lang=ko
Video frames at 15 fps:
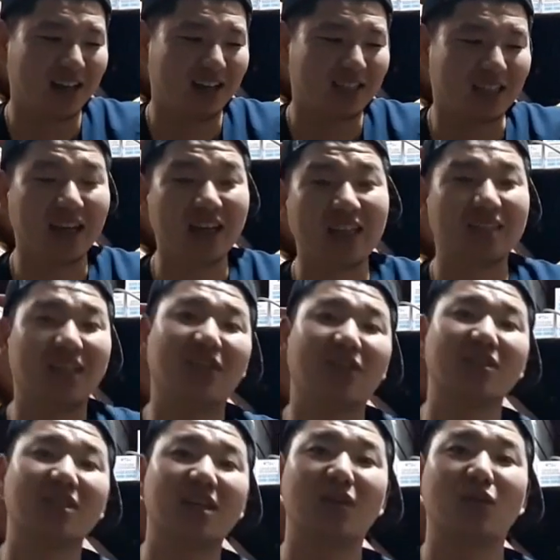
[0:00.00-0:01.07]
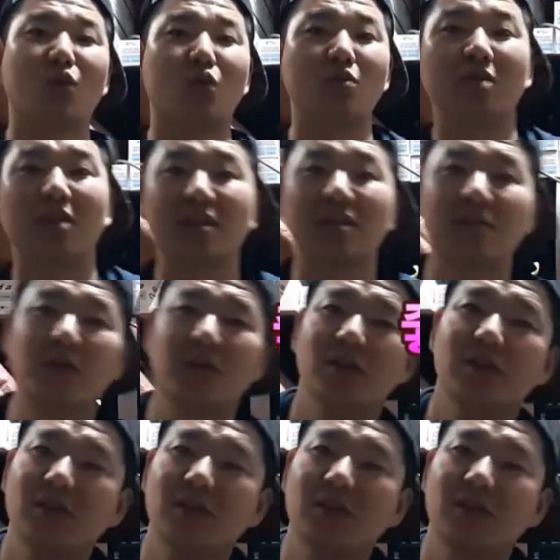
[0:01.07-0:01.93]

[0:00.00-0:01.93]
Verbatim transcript: 자, 제 영상이 도움이 됐으면은